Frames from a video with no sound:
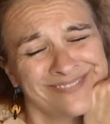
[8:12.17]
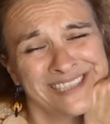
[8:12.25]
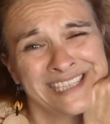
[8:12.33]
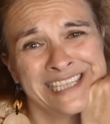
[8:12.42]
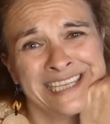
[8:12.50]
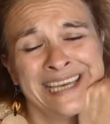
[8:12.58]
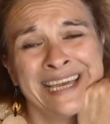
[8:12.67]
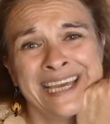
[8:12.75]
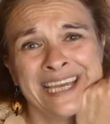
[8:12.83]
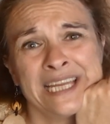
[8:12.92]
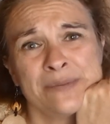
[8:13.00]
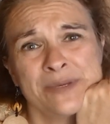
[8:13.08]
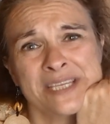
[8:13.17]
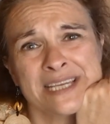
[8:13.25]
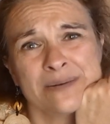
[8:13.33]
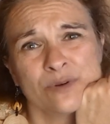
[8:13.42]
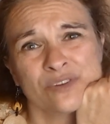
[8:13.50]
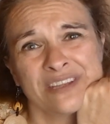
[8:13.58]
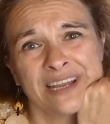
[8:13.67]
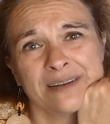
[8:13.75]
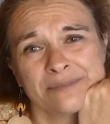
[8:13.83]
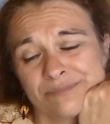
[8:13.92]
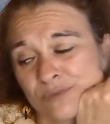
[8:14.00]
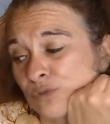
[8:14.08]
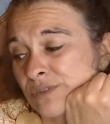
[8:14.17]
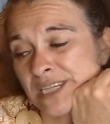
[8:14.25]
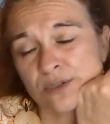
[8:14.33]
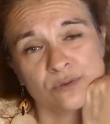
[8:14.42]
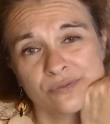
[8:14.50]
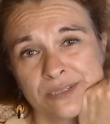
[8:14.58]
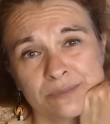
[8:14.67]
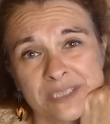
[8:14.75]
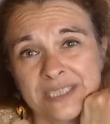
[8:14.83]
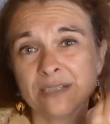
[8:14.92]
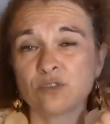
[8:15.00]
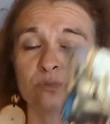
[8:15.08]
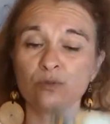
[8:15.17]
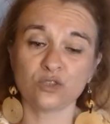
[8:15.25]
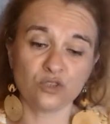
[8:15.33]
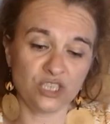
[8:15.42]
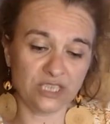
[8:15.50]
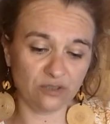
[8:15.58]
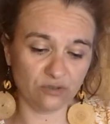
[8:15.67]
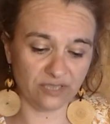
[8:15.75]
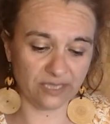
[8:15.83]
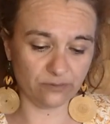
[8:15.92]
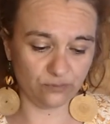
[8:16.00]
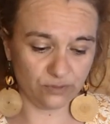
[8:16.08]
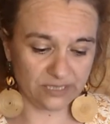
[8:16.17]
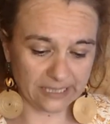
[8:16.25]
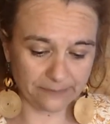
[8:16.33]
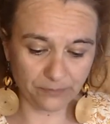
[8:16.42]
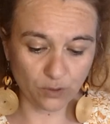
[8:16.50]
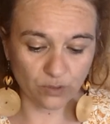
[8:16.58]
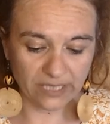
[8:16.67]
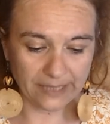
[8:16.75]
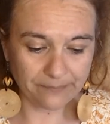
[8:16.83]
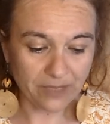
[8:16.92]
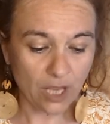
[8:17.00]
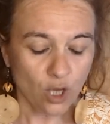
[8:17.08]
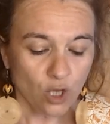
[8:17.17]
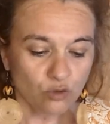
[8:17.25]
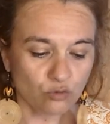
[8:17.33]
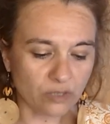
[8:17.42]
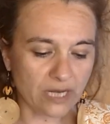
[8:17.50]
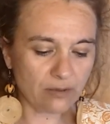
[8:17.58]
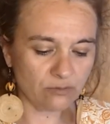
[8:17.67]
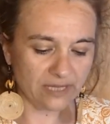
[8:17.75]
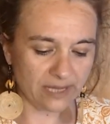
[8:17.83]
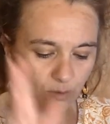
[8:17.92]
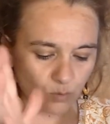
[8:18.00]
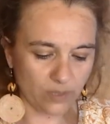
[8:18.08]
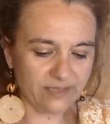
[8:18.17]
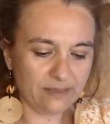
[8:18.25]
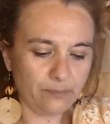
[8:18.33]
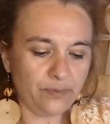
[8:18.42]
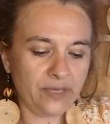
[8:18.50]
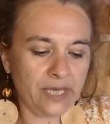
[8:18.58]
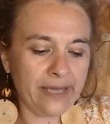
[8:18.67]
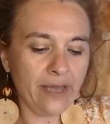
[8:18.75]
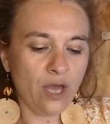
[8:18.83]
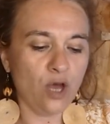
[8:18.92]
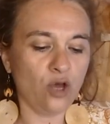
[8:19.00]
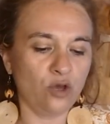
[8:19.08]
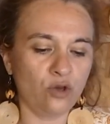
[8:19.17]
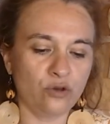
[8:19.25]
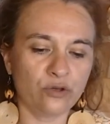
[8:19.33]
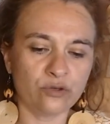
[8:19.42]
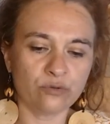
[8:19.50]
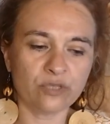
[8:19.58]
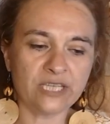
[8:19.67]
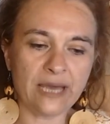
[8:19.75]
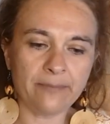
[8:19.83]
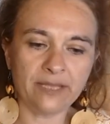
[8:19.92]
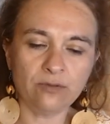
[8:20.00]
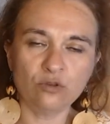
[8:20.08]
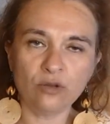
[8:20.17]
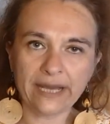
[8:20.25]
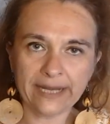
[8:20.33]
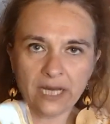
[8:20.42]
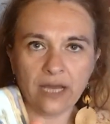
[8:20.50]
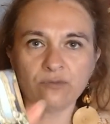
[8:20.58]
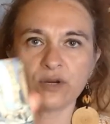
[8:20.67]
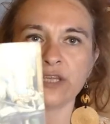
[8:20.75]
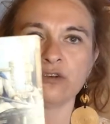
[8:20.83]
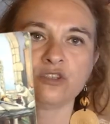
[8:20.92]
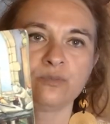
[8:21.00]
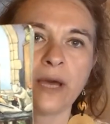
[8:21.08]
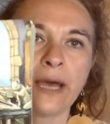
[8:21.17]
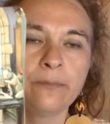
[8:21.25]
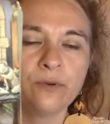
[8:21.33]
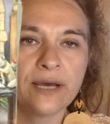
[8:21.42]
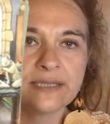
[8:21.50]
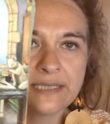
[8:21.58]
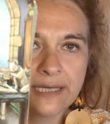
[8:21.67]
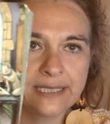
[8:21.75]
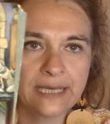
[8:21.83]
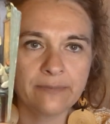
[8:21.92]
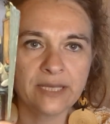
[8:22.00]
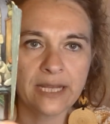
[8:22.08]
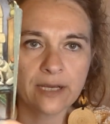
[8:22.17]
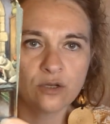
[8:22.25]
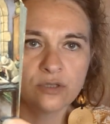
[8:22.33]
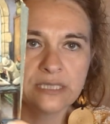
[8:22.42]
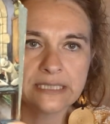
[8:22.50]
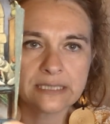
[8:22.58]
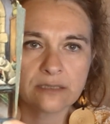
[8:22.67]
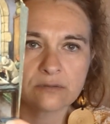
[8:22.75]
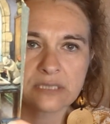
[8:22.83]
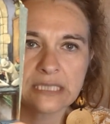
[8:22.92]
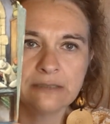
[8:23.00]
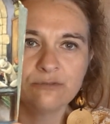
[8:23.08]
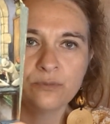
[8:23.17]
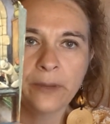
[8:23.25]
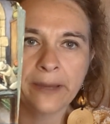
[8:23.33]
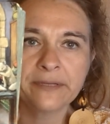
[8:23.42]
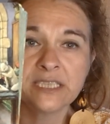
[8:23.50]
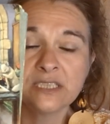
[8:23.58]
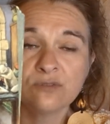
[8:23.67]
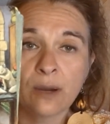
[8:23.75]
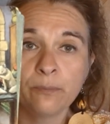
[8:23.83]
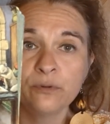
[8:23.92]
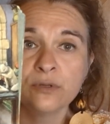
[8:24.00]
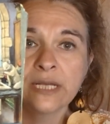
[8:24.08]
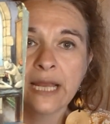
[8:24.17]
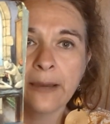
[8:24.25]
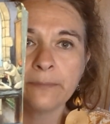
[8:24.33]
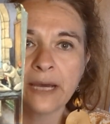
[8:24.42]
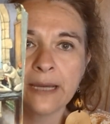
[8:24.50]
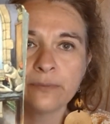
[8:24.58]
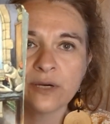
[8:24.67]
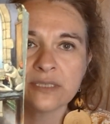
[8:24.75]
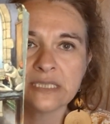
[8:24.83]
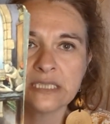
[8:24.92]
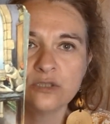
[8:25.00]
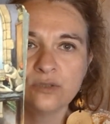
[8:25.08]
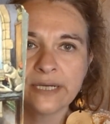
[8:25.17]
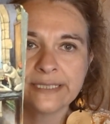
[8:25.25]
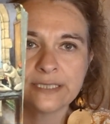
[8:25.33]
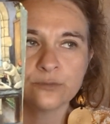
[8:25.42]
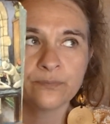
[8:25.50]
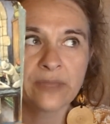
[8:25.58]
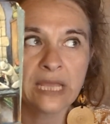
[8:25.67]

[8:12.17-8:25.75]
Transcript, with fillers: Si, et l'épée, c'est le mental. Donc, ça confirme exactement ce que j'étais en train de vous dire. Ok. Donc là, on a un roi d'épée euh, qui amène de la clairvoyance par rapport à ça, qui amène la connaissance, qui vous permet d'y voir plus clair par rapport à une situation.